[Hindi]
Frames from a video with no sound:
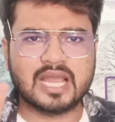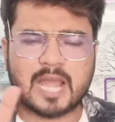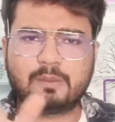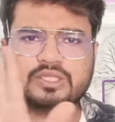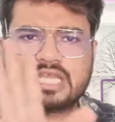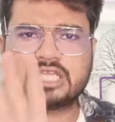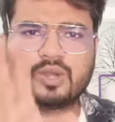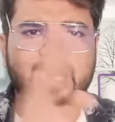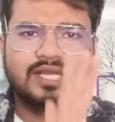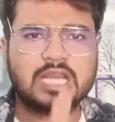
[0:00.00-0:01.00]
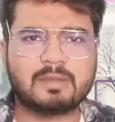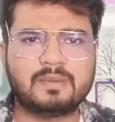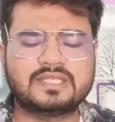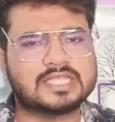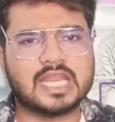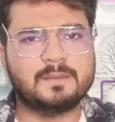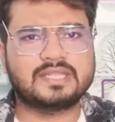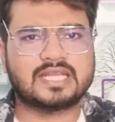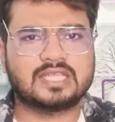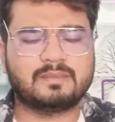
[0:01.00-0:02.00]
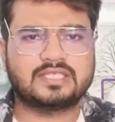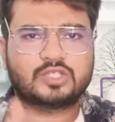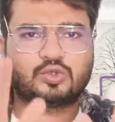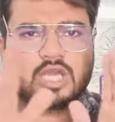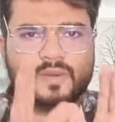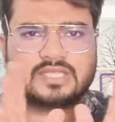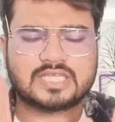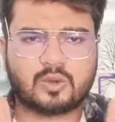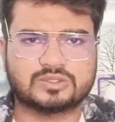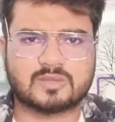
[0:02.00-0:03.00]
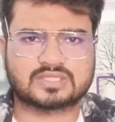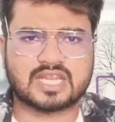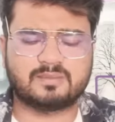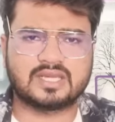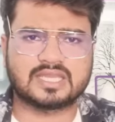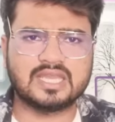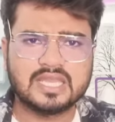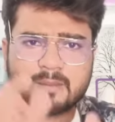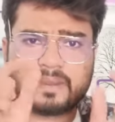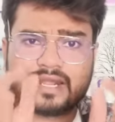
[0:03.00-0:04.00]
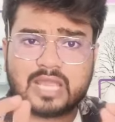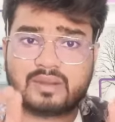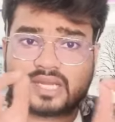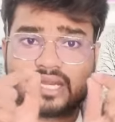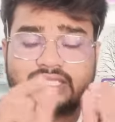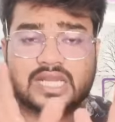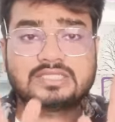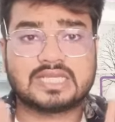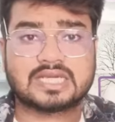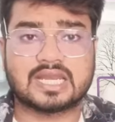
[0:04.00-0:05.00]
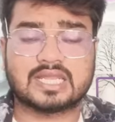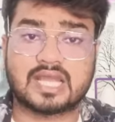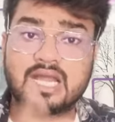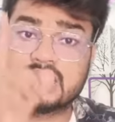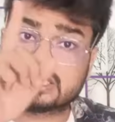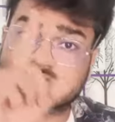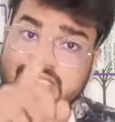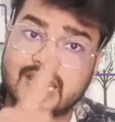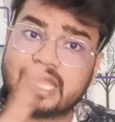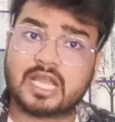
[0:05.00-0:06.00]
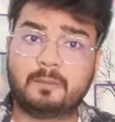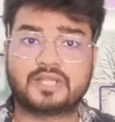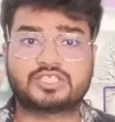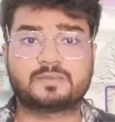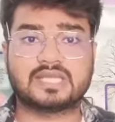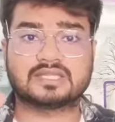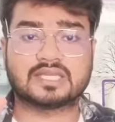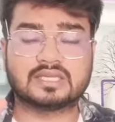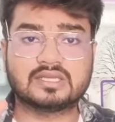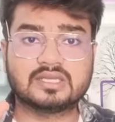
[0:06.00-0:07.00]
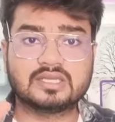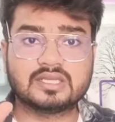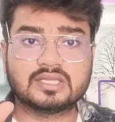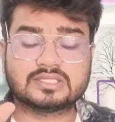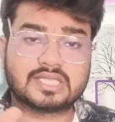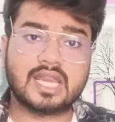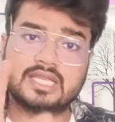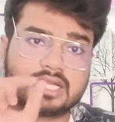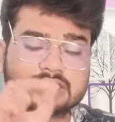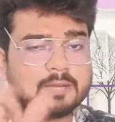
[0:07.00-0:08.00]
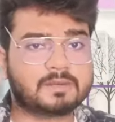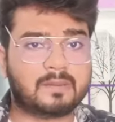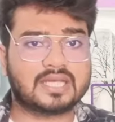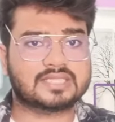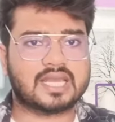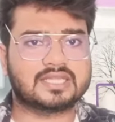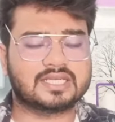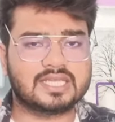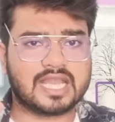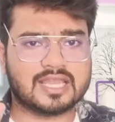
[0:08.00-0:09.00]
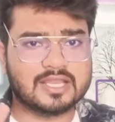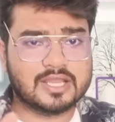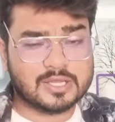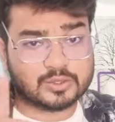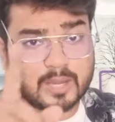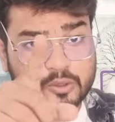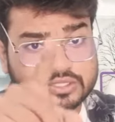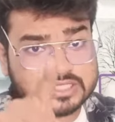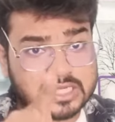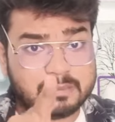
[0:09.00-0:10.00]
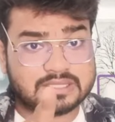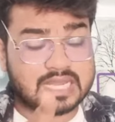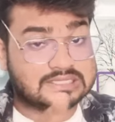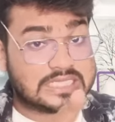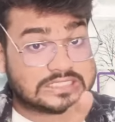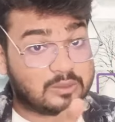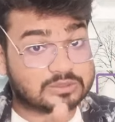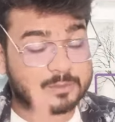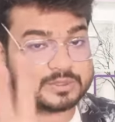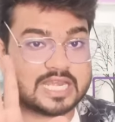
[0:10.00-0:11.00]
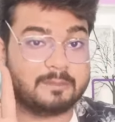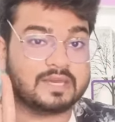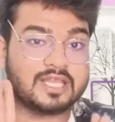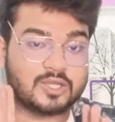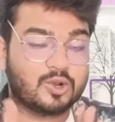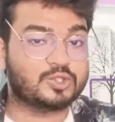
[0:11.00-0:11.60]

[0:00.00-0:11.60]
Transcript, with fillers: आप लोग देखे होंगे इंटर में भी जितने भी विद्यार्थी मेरे से जुड़े हुए थे चैनल को सब्सक्राइब करके मैं लाइव आकर रिजल्ट चेक कर रहा था सारे का फर्स्ट डिविजन थे सारे का गजब का मार्क्स आ रहे थे ठीक है तो आप लोग जितने विद्यार्थी हैं चैनल को सब्सक्राइब करके जरूर